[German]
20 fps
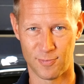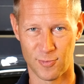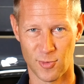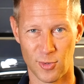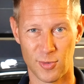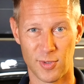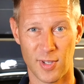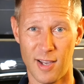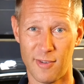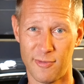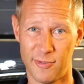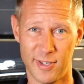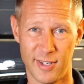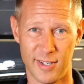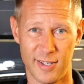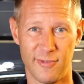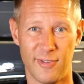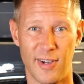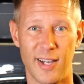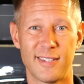Und da
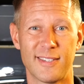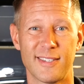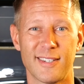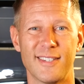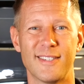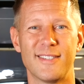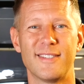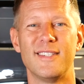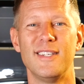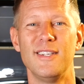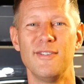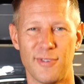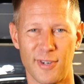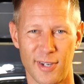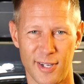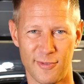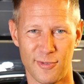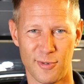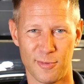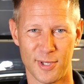findet ihr weitere
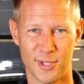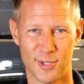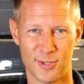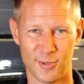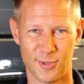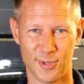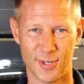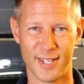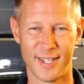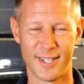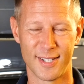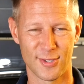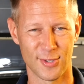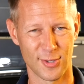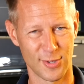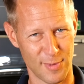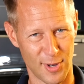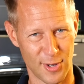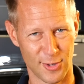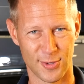tiefere Informationen zu
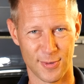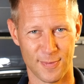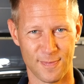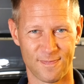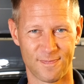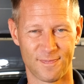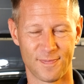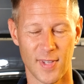dem Auto.